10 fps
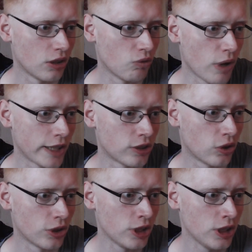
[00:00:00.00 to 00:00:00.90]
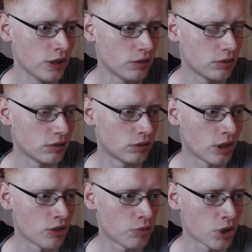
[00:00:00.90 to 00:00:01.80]
White Honey, da
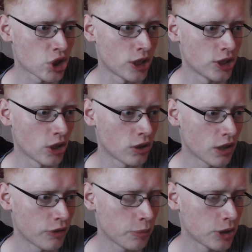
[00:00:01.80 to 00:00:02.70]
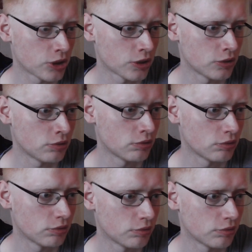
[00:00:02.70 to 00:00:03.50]
ist wahrscheinlich auch Kaffee mit drin.